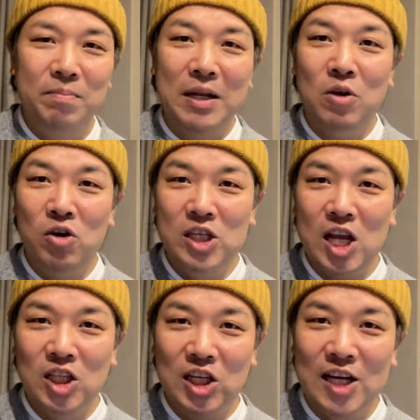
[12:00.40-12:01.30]
まあ、乗り
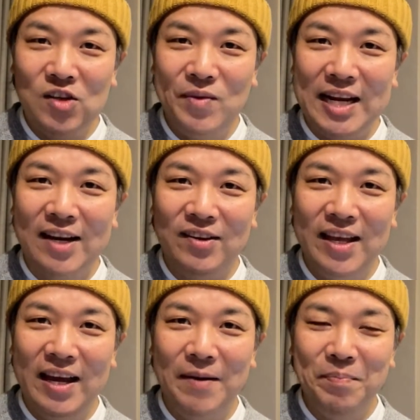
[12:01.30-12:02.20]
鉄が趣味なの
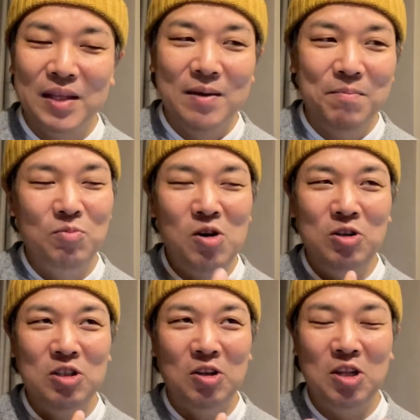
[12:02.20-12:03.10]
で僕
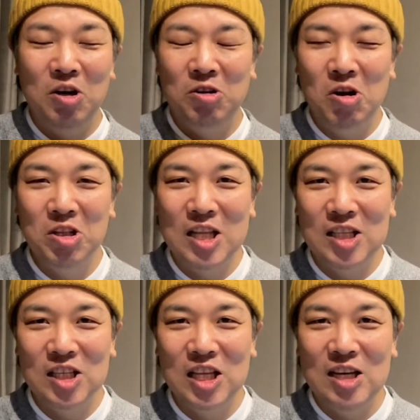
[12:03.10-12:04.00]
にとっての乗り
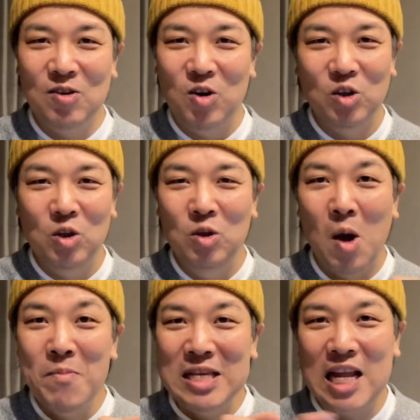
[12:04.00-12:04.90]
鉄ってイコール
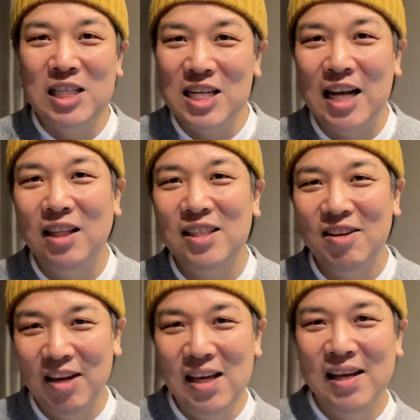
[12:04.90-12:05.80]
飲み鉄なんです
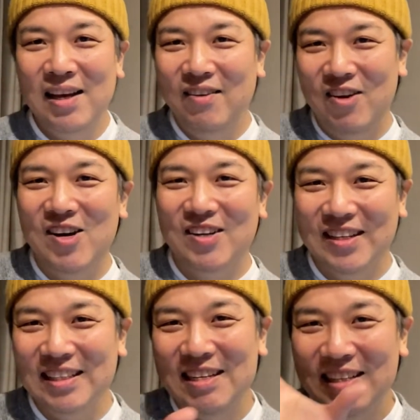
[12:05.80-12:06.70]
よね
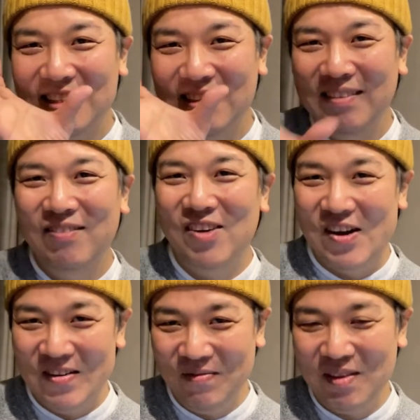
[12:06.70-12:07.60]

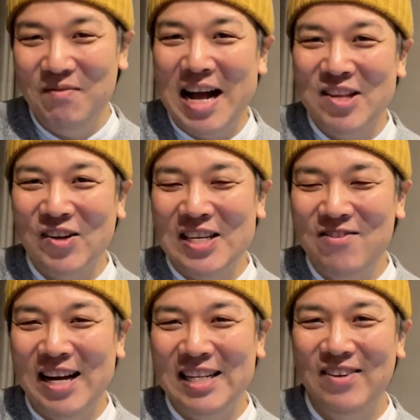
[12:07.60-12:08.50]
もう窓
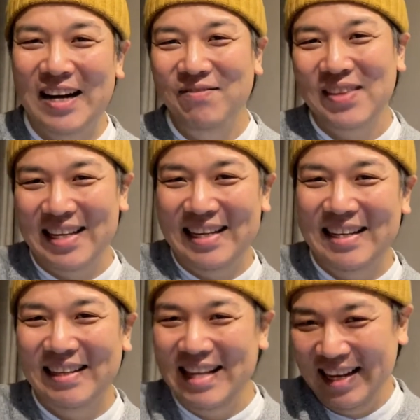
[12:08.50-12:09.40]
際には
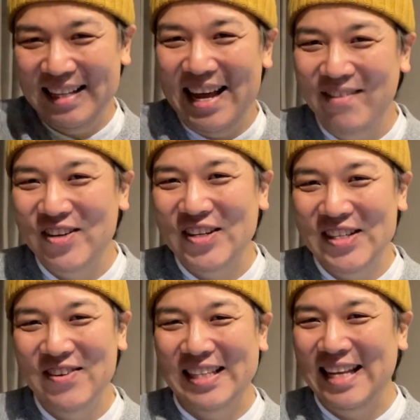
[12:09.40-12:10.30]
ね、テーブル
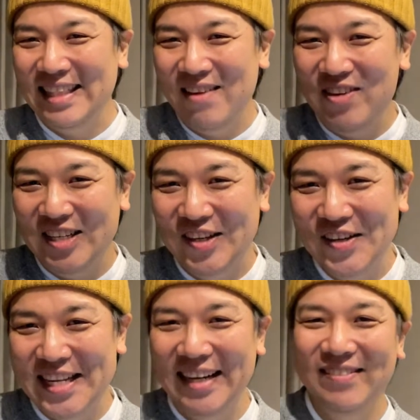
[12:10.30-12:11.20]
には絶対ビールを
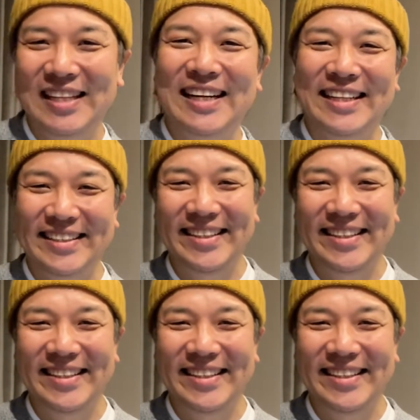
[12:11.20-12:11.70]
置いてあるみたいな、